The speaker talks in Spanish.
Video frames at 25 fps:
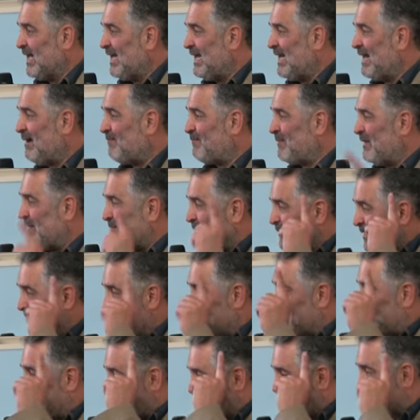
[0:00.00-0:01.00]
La
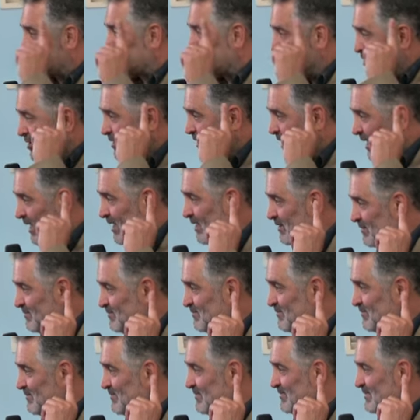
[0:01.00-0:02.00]
primera persona
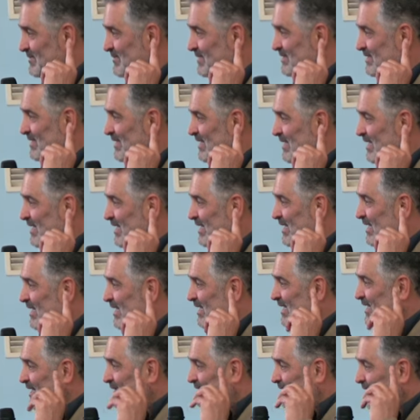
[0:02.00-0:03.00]

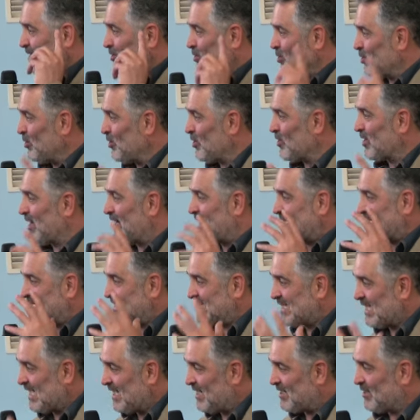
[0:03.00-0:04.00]
que trató de
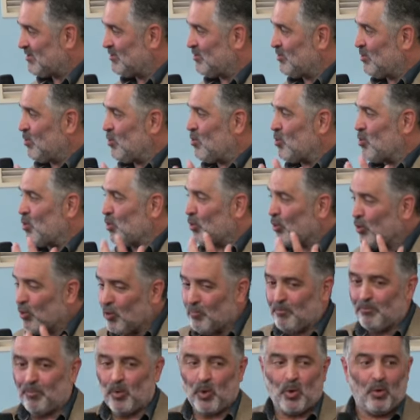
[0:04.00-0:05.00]
organizar un
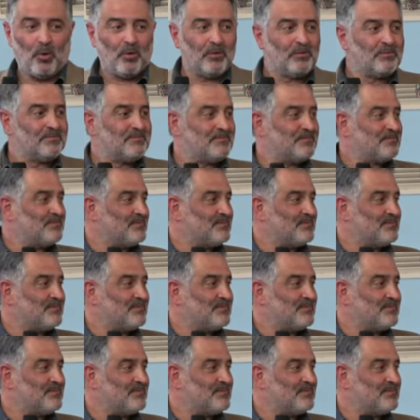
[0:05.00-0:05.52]
grupo